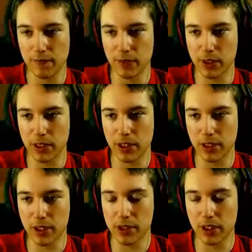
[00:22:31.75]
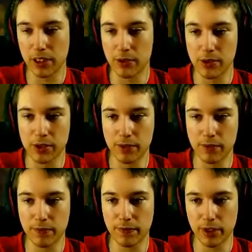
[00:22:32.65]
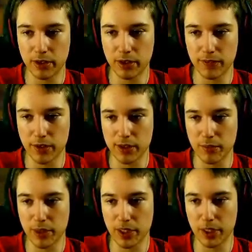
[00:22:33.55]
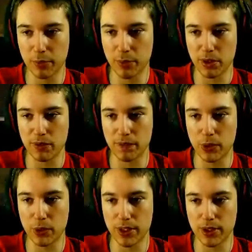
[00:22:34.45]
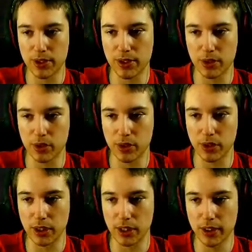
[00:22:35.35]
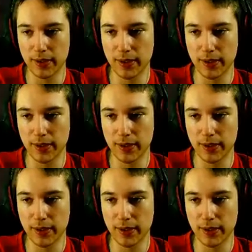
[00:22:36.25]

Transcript: wolę nagrać kilka odcinków, wyrenderować sobie je i po prostu wrzucać co trzy dni,